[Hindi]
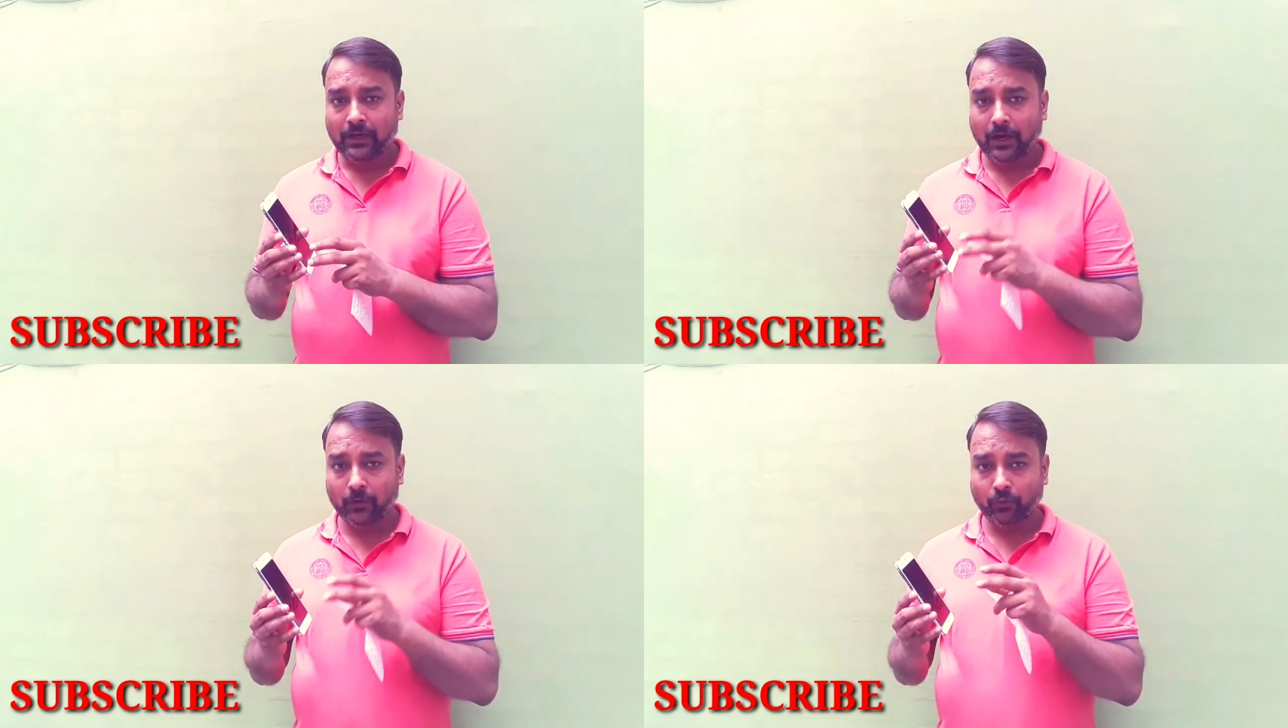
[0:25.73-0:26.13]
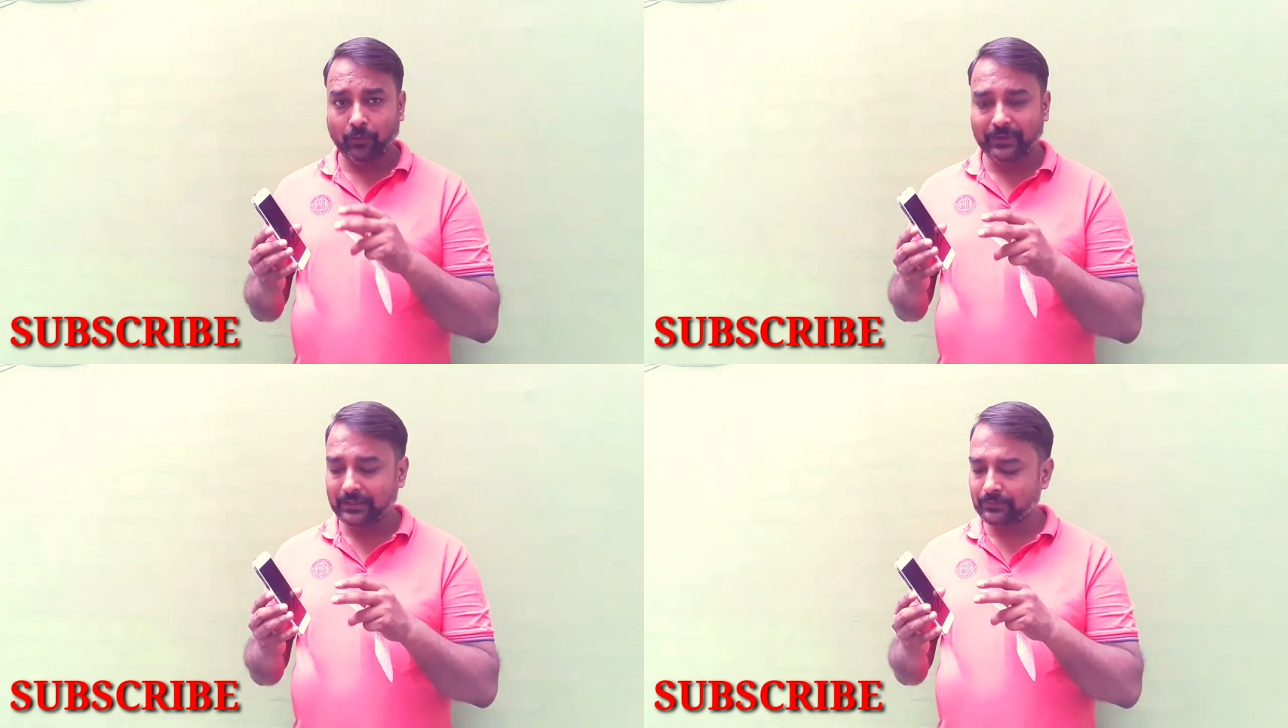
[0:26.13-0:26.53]
और
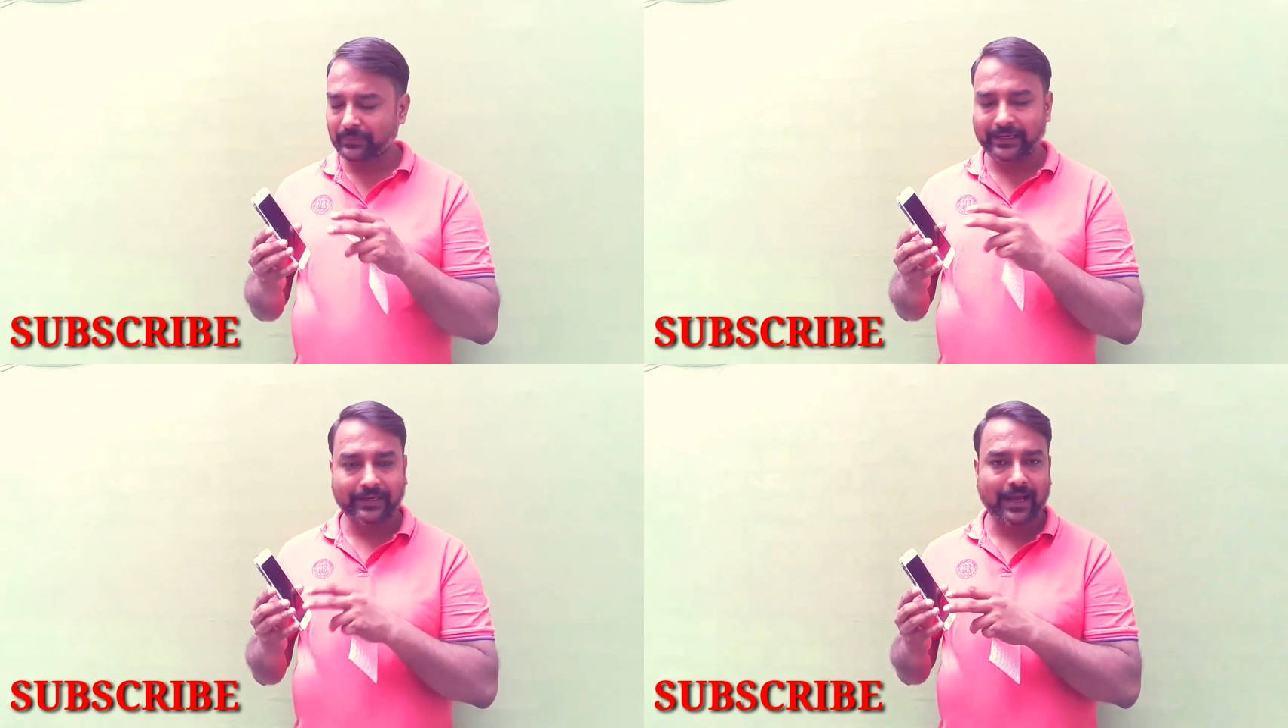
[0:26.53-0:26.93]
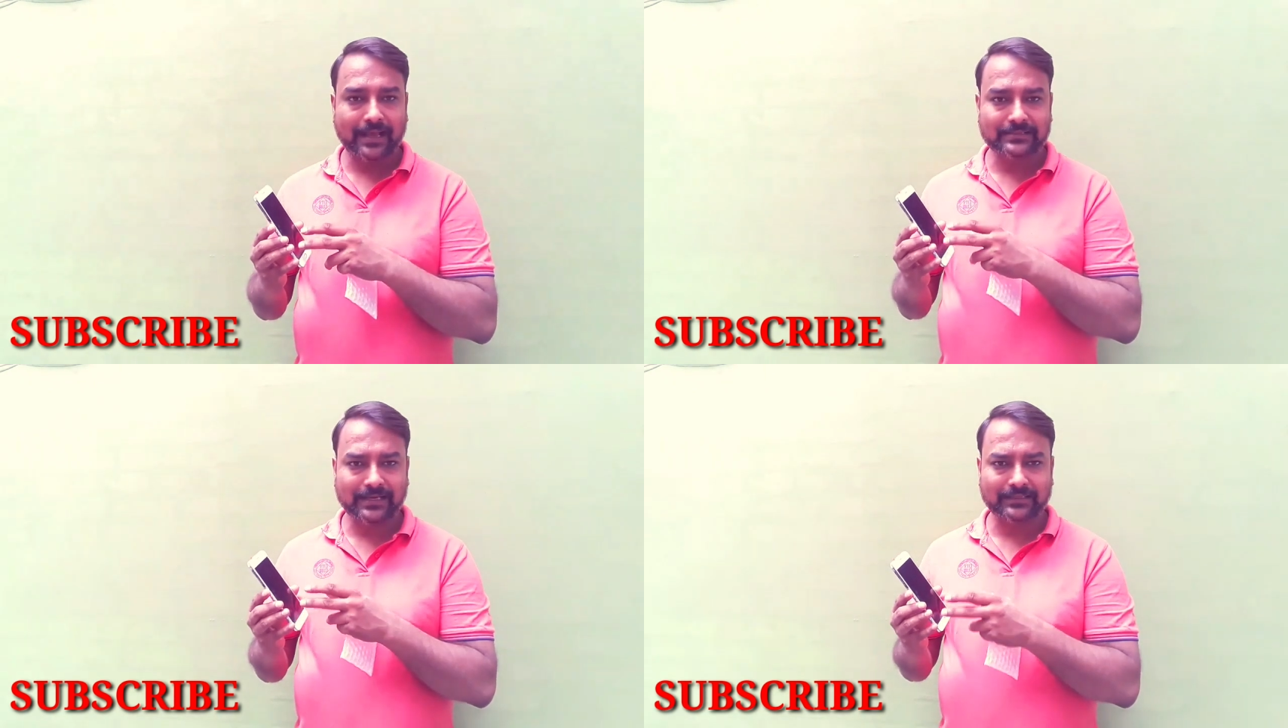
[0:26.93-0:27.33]
वो भी महीना
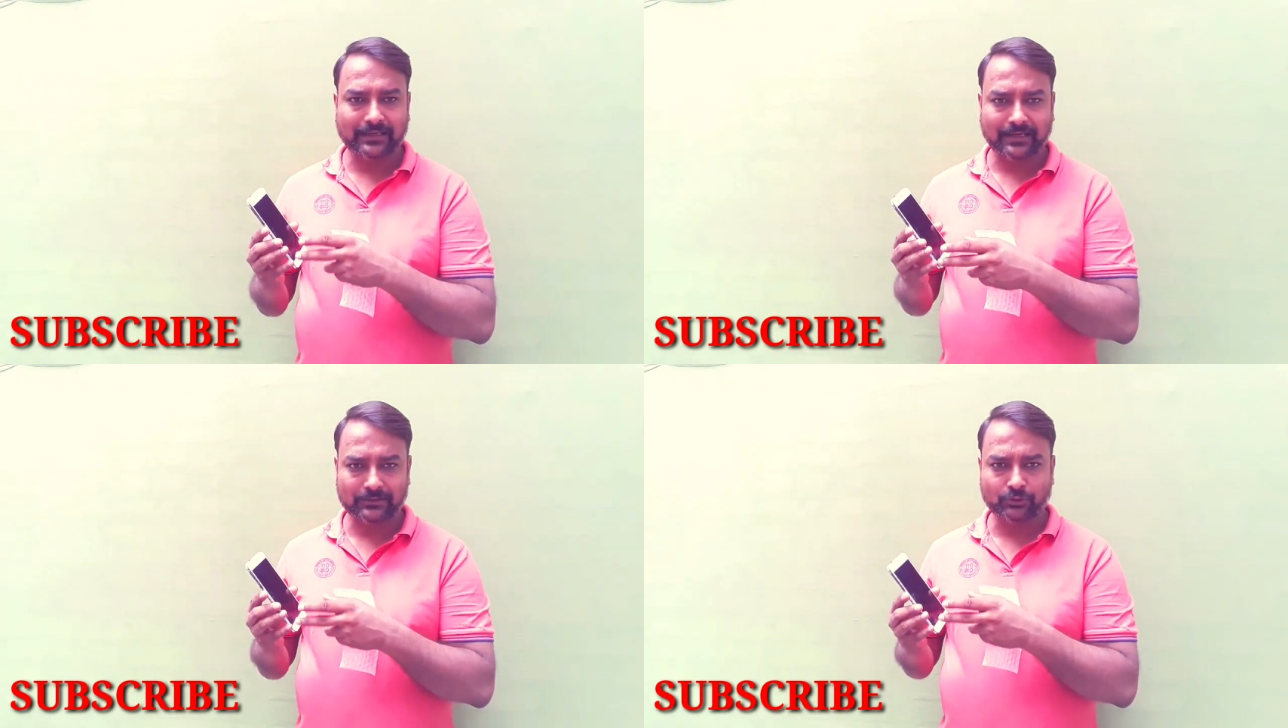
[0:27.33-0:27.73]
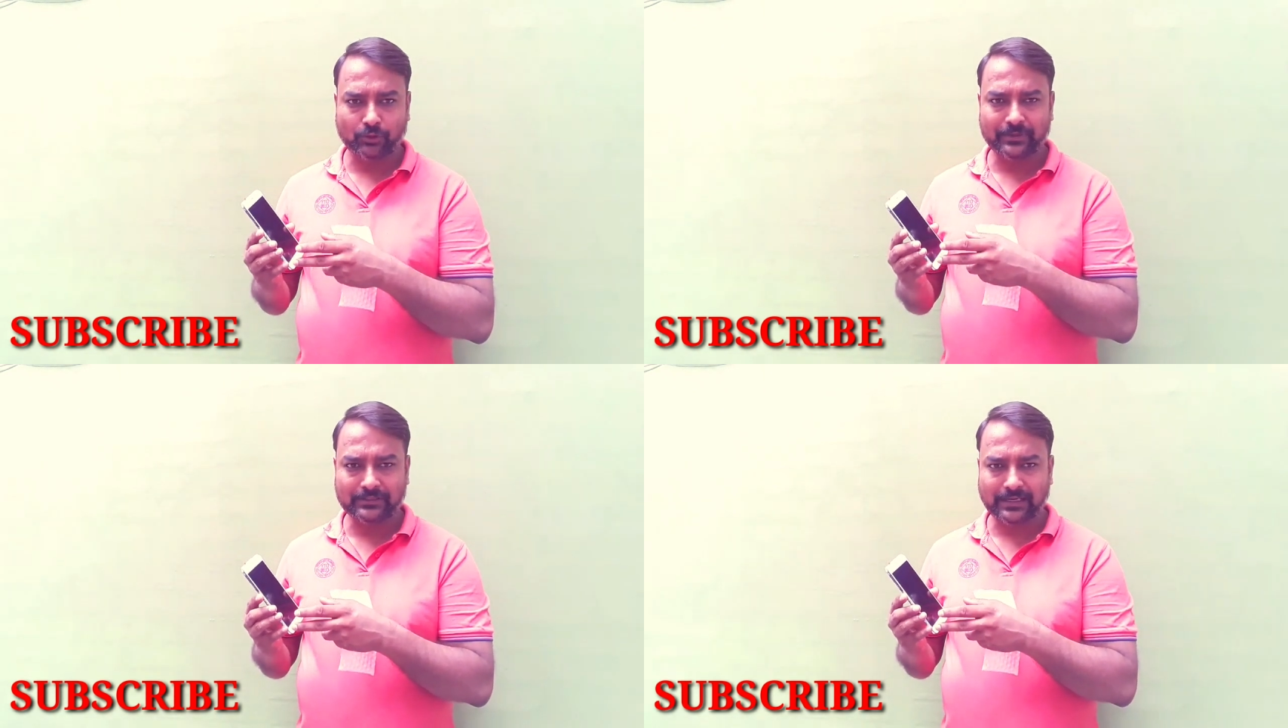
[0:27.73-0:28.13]
आजकल
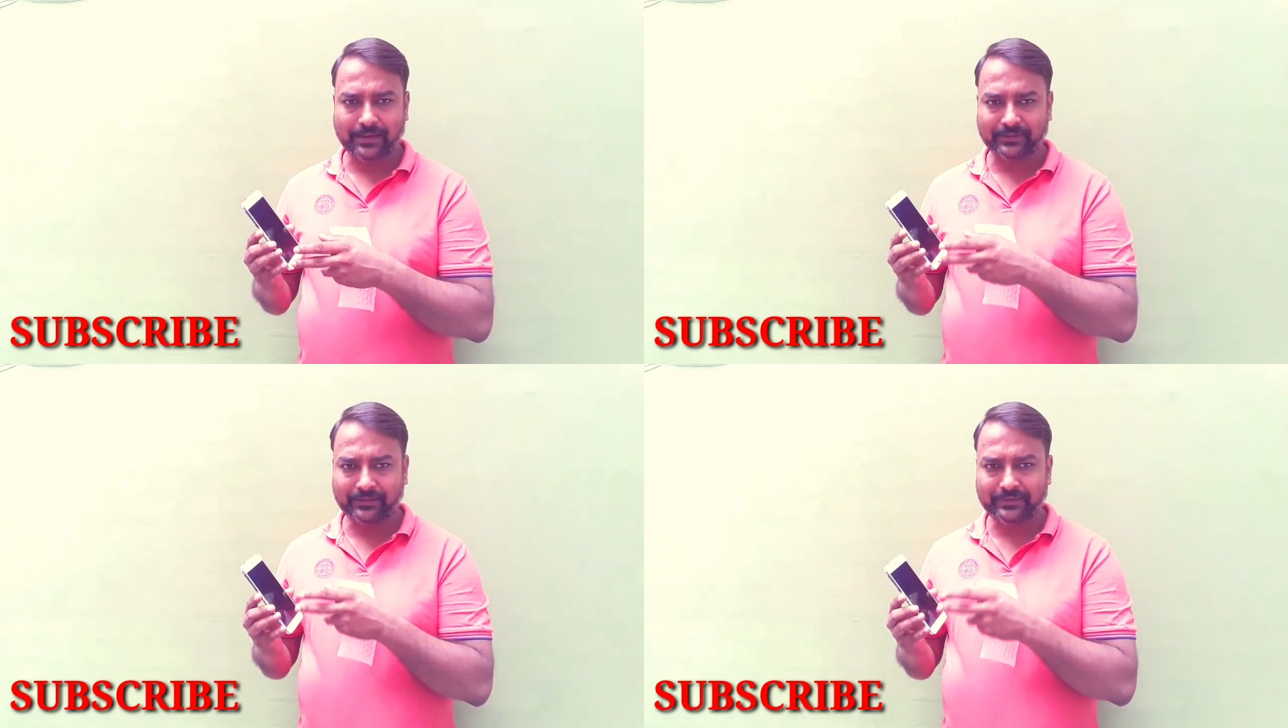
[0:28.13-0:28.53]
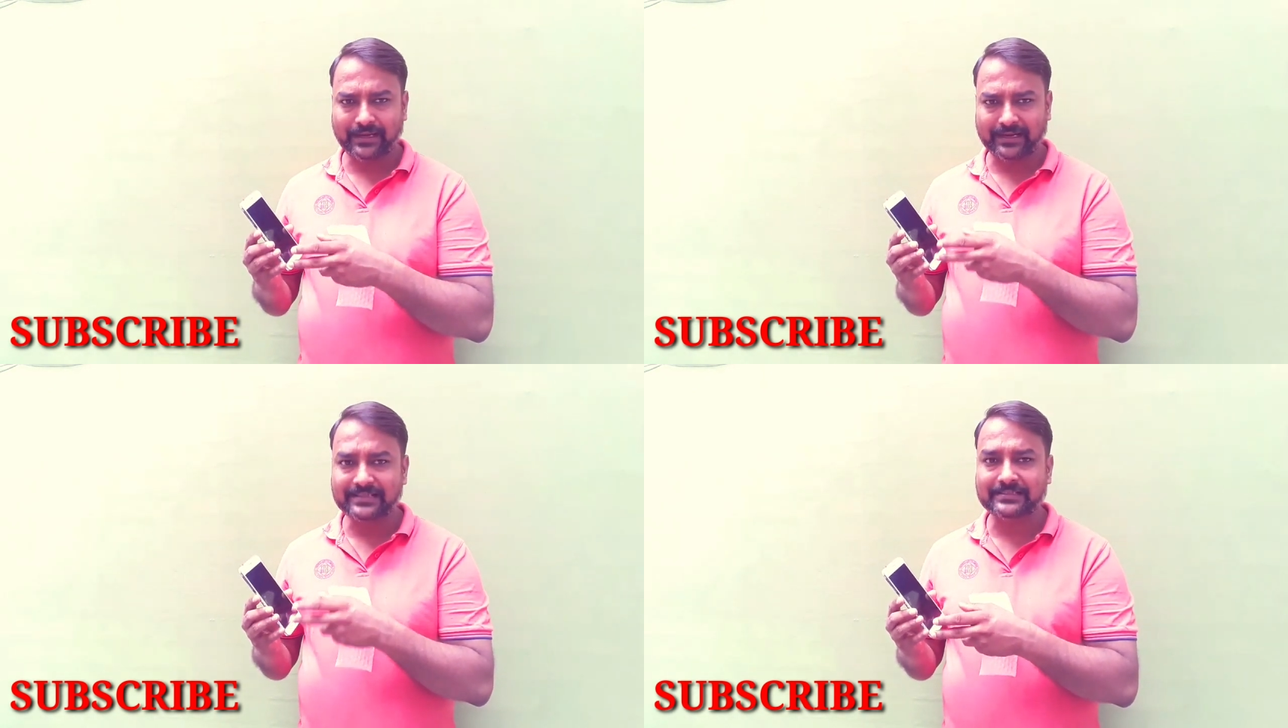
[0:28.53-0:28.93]
जो भी चल रहा मतलब ये
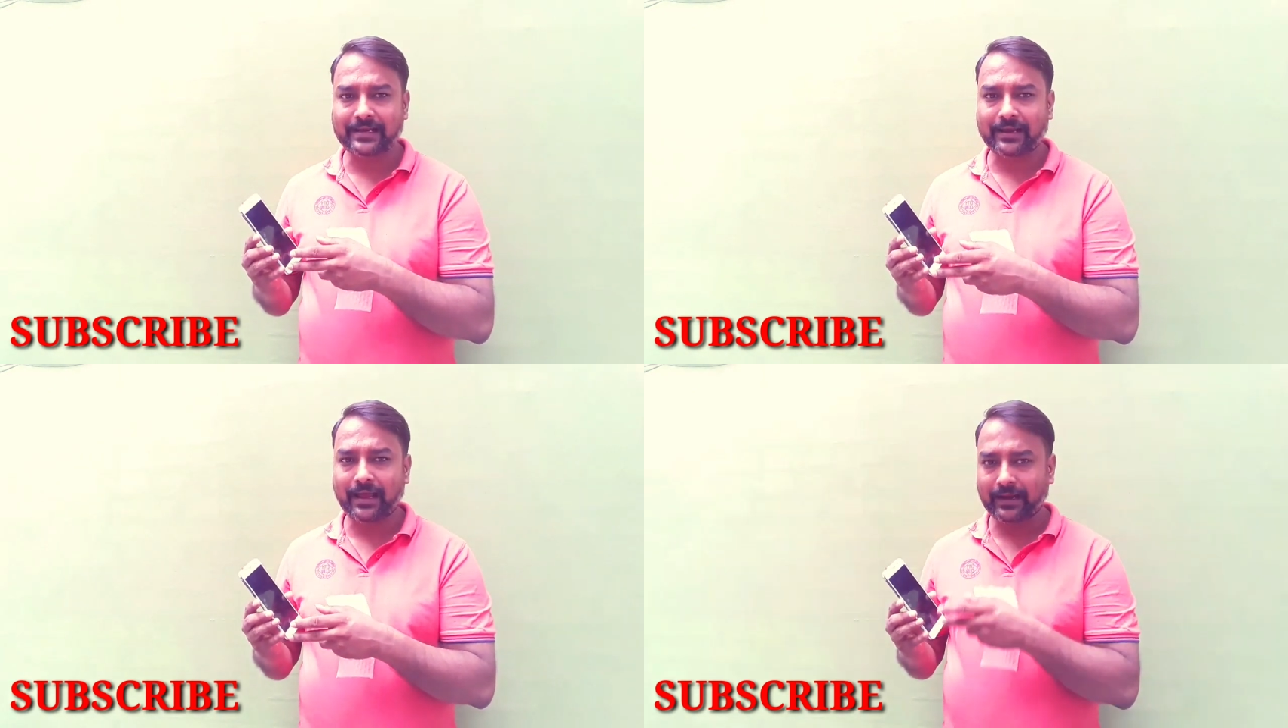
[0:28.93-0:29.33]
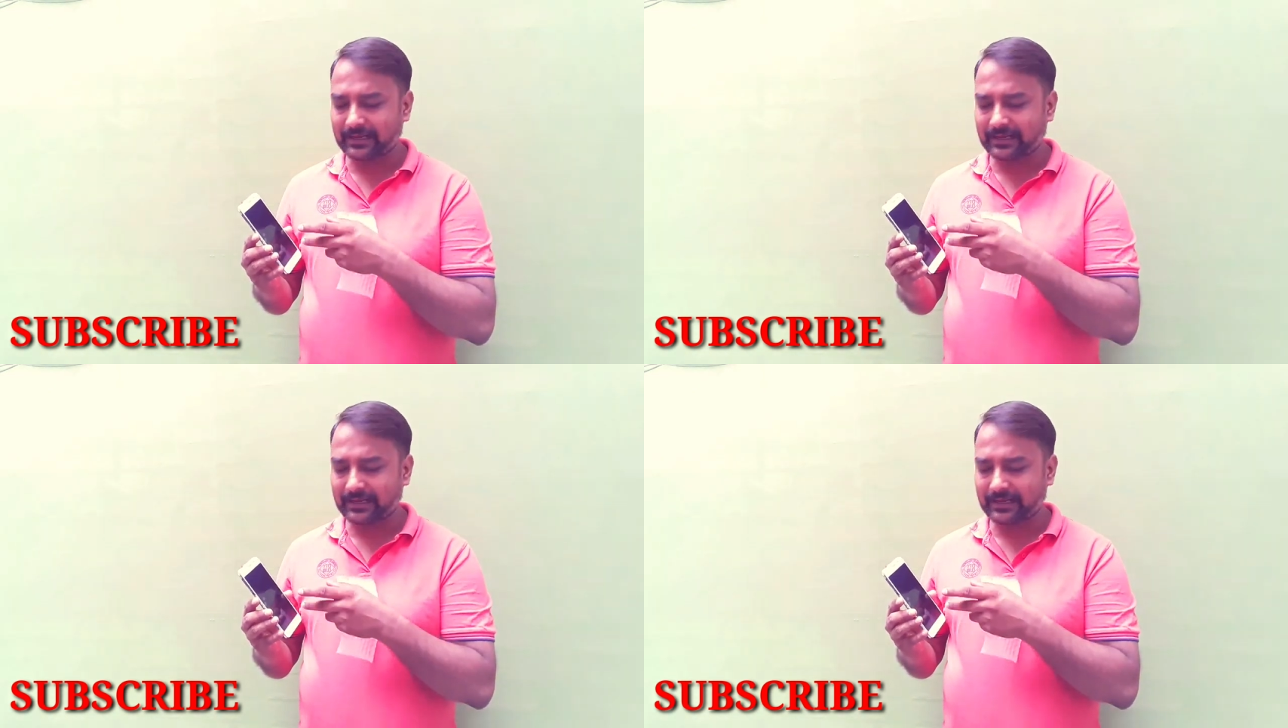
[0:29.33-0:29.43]
अगस्त चल रहा